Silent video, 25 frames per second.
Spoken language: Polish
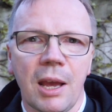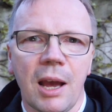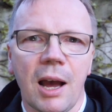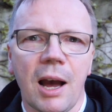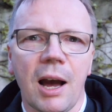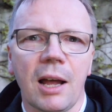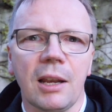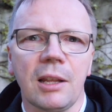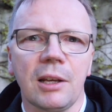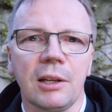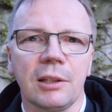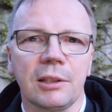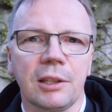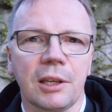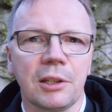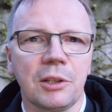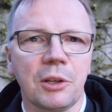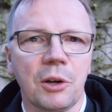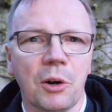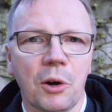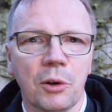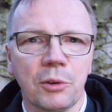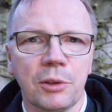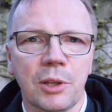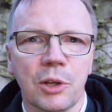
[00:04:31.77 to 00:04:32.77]
ale kiedy
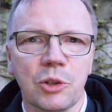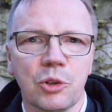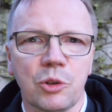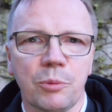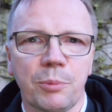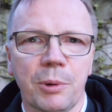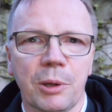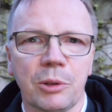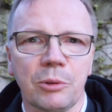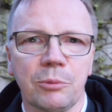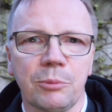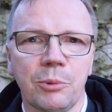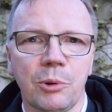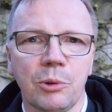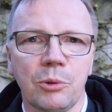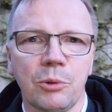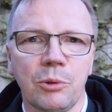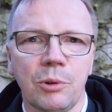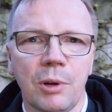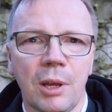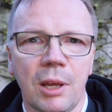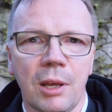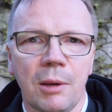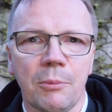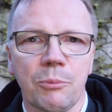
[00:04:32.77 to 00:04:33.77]
oddasz to Panu Bogu,
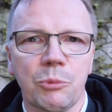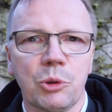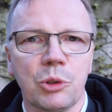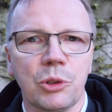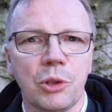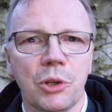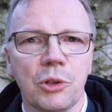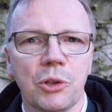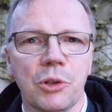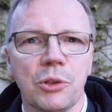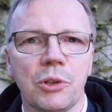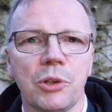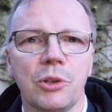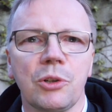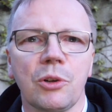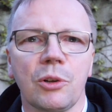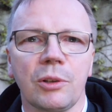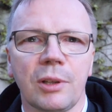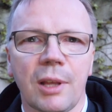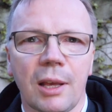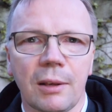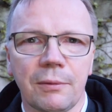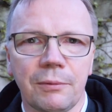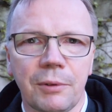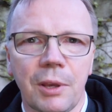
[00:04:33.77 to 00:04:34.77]
przyniesie ci to
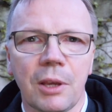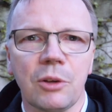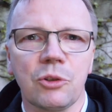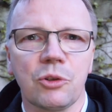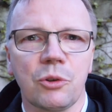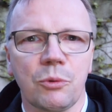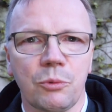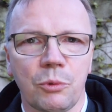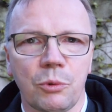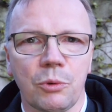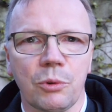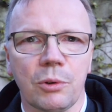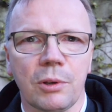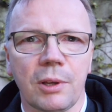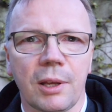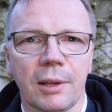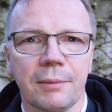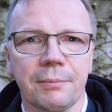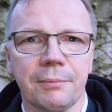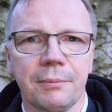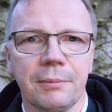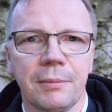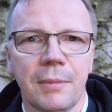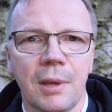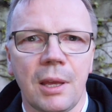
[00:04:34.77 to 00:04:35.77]
największą ulgę.
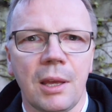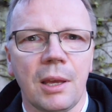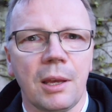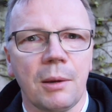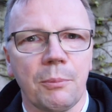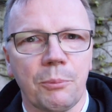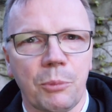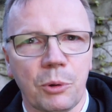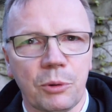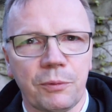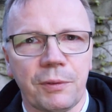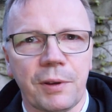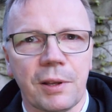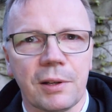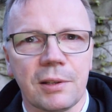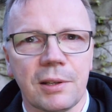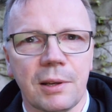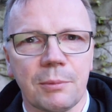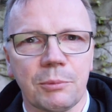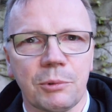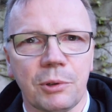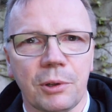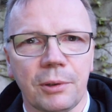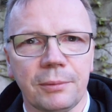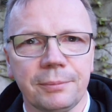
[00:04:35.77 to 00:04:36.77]

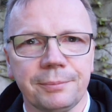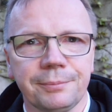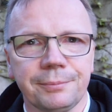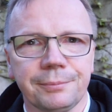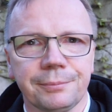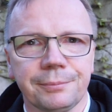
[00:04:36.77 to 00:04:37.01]
Potwierdzam to.